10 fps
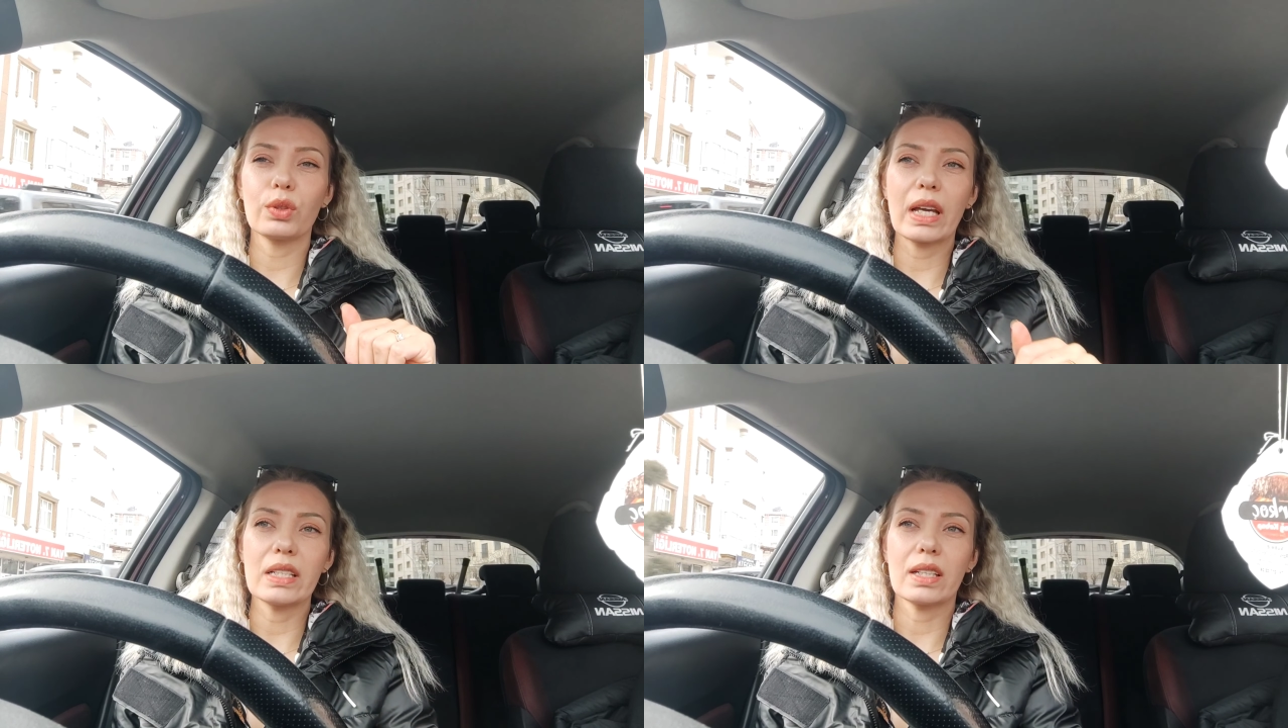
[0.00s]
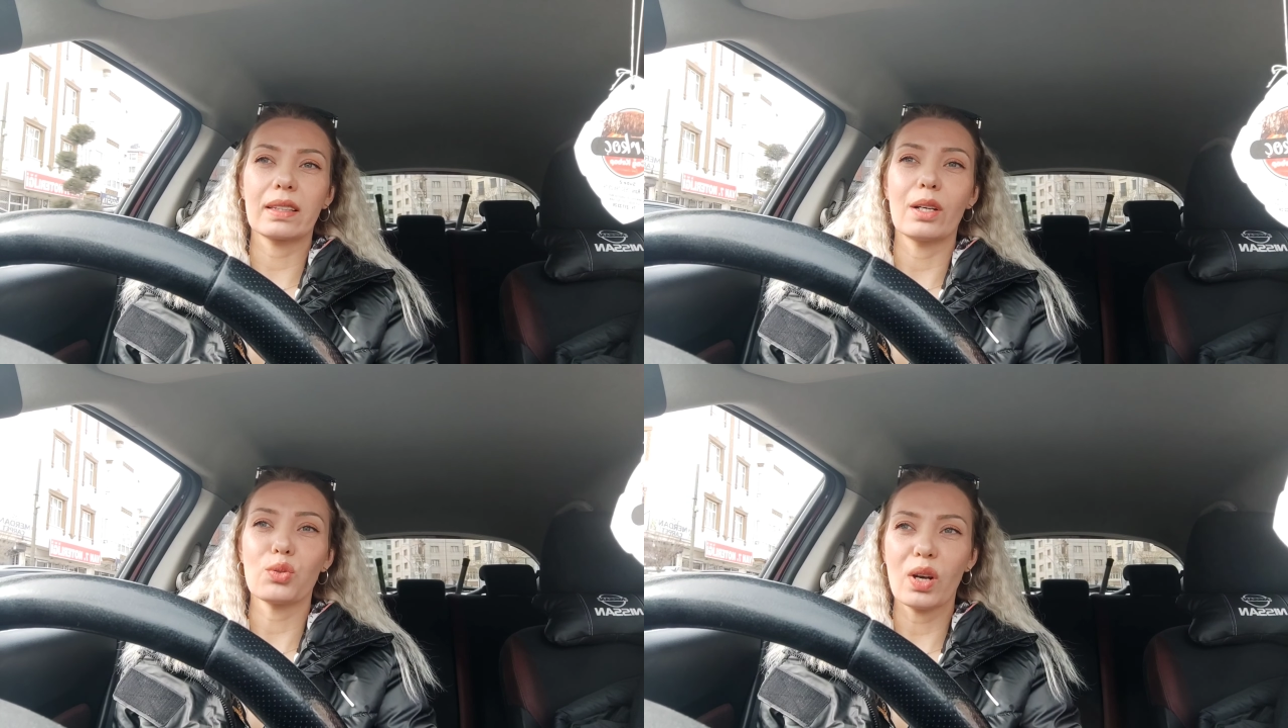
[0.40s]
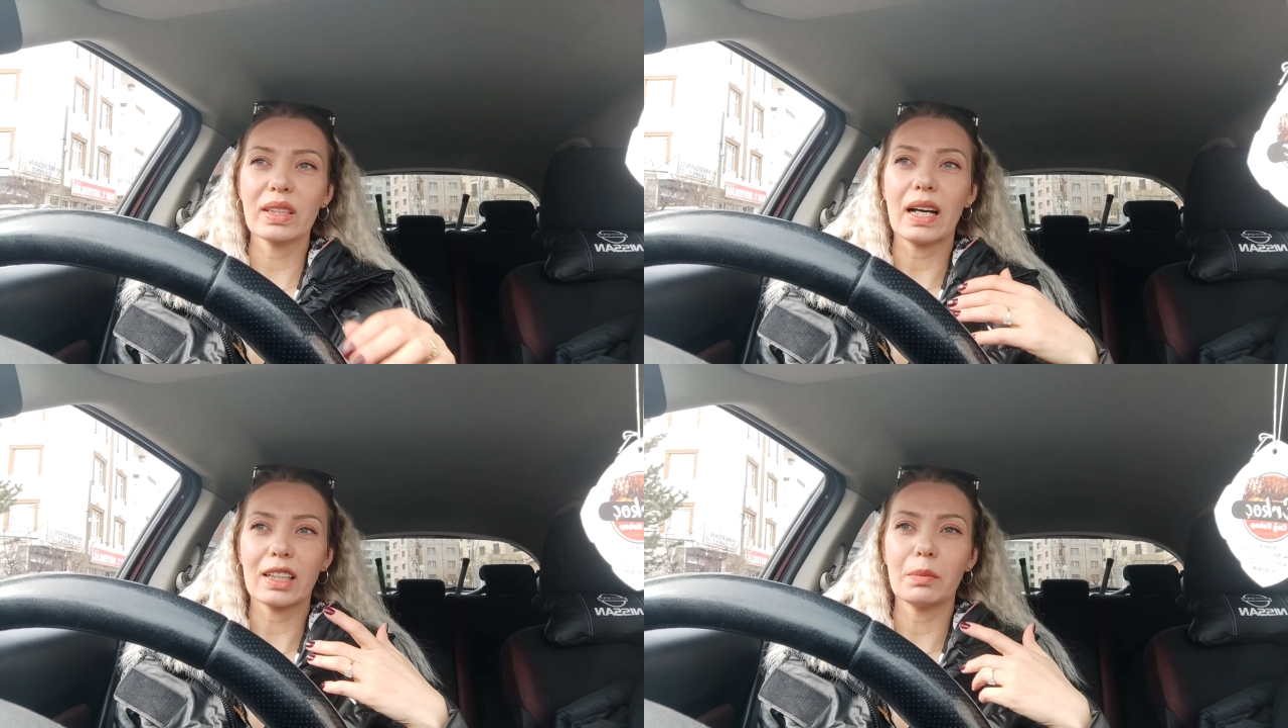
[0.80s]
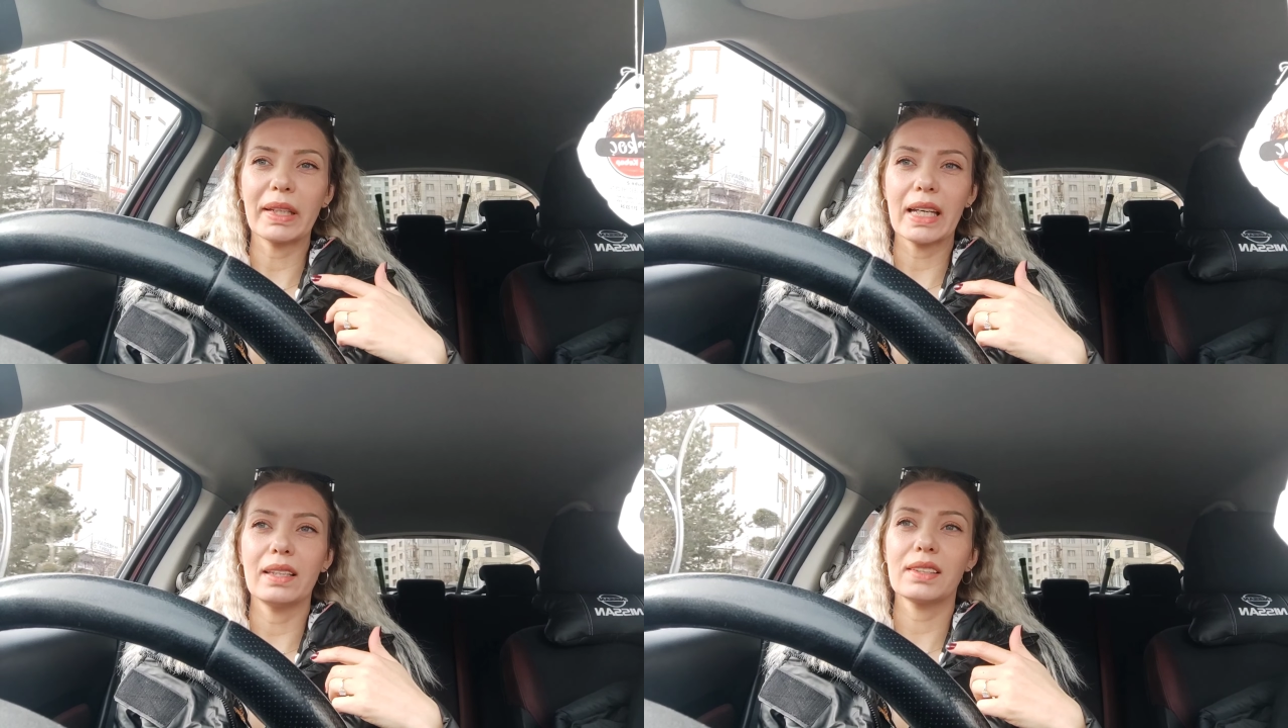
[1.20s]
Gerçekten şu anda aklıma
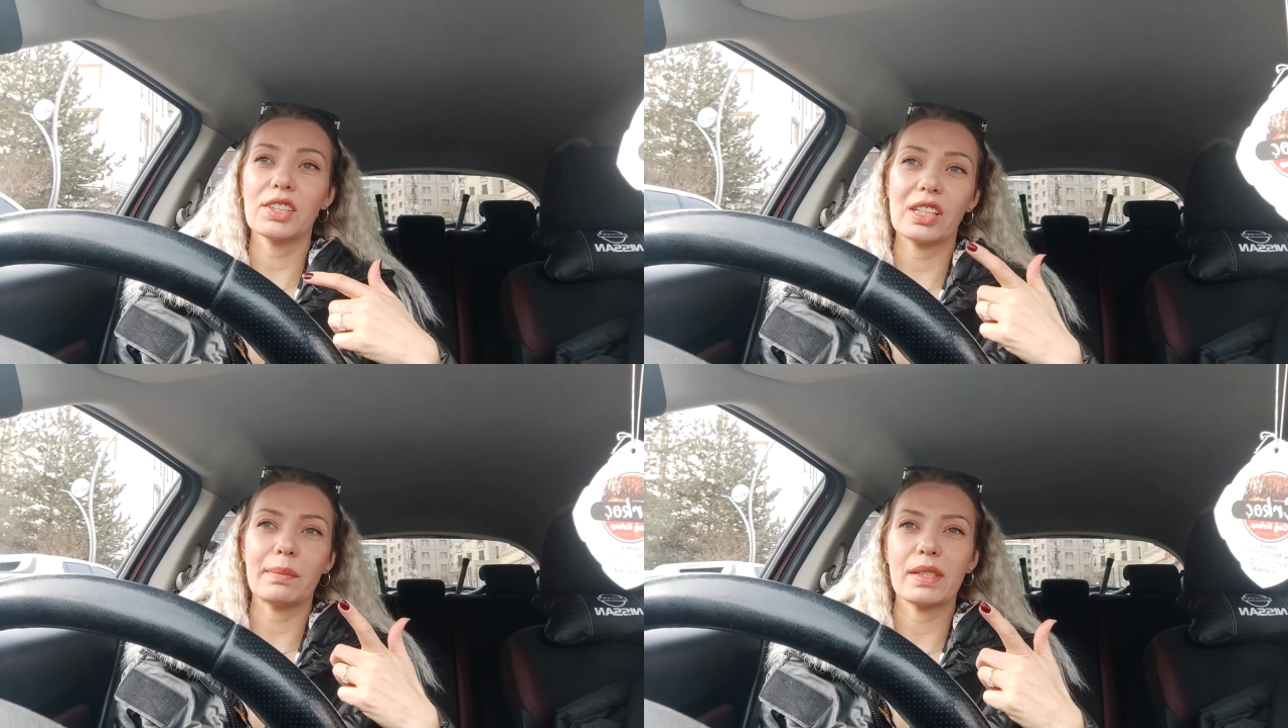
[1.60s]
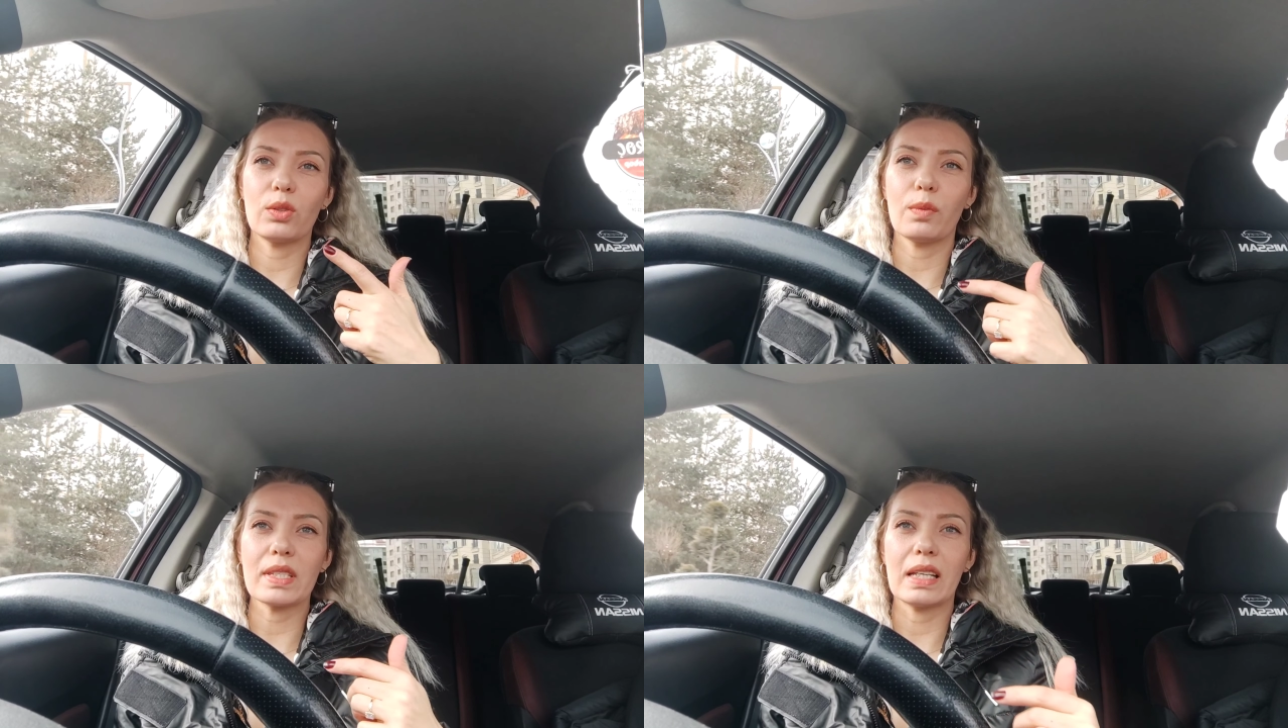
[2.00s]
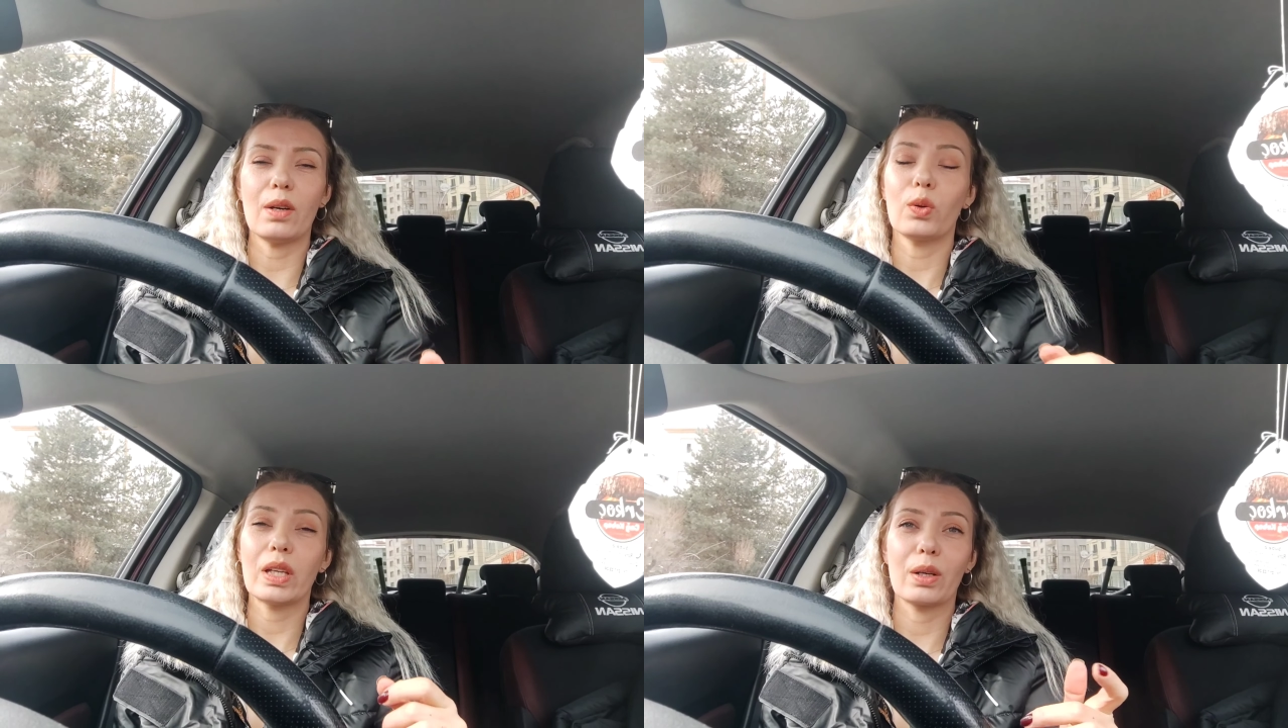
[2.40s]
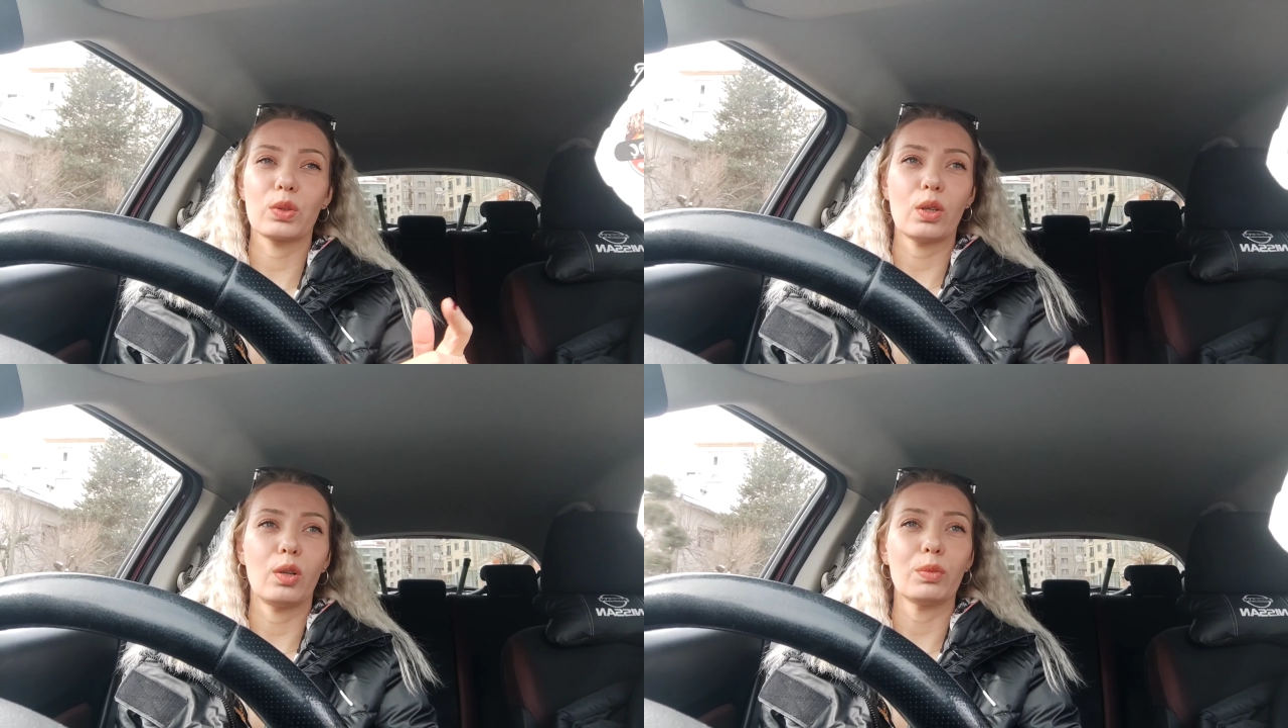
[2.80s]
geldikçe canım istiyor mesela. O kadar
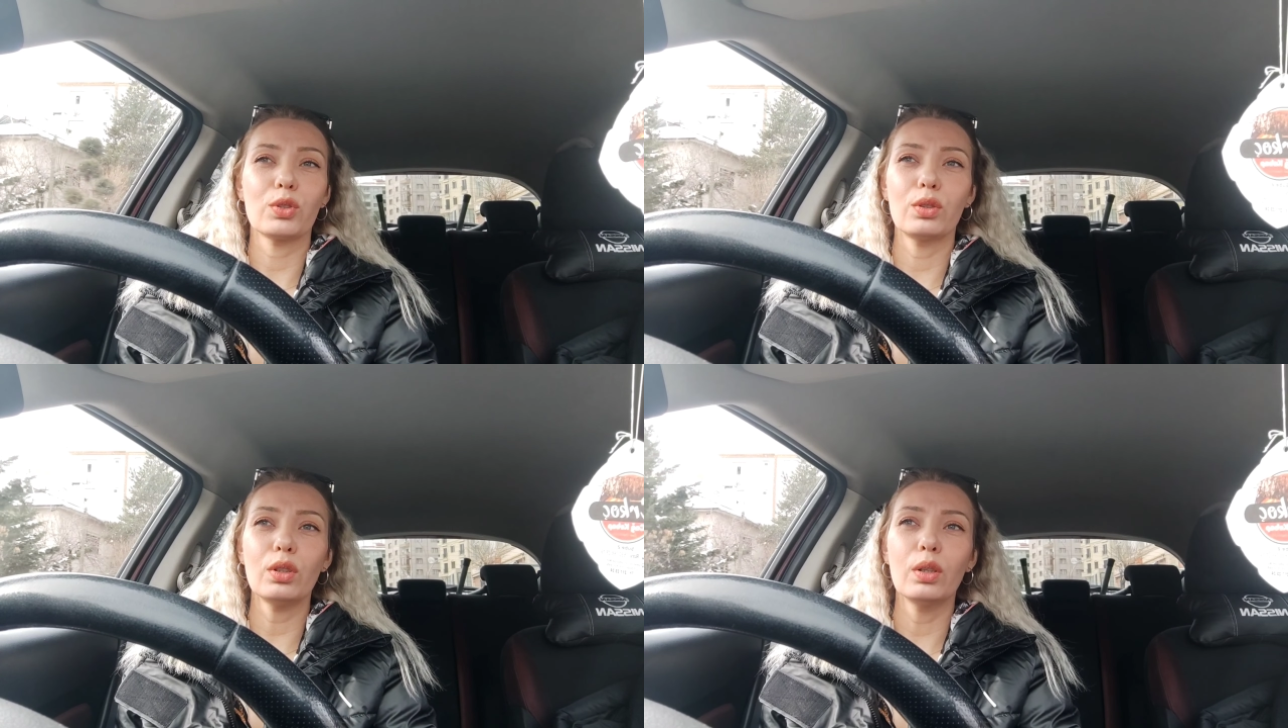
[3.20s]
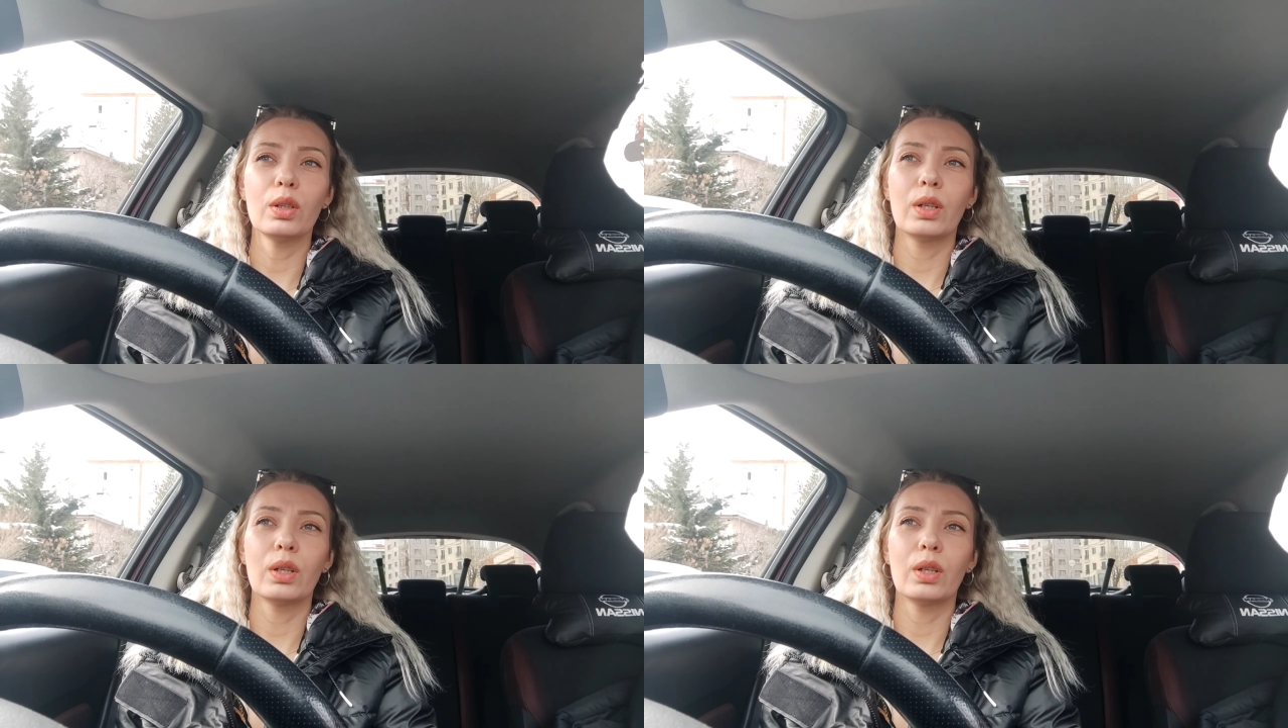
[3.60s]
güzel olmuştu.